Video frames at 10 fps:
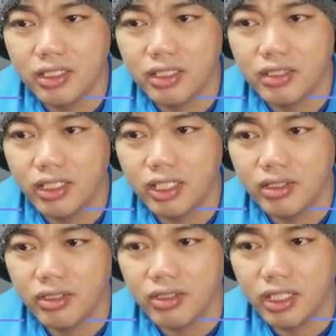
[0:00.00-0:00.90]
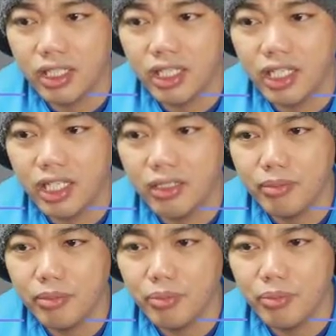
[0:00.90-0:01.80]
pan na to na
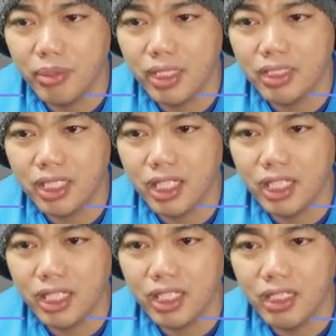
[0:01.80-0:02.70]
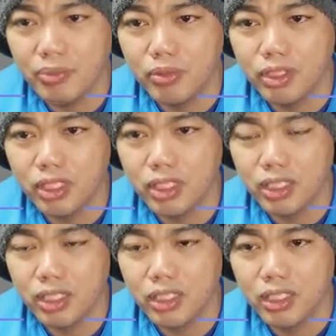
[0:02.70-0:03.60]
kailangan mo pa rin talagang pumunta
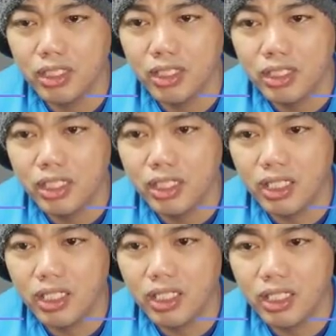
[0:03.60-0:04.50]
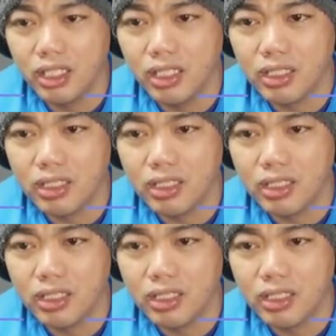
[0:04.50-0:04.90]
ng uh,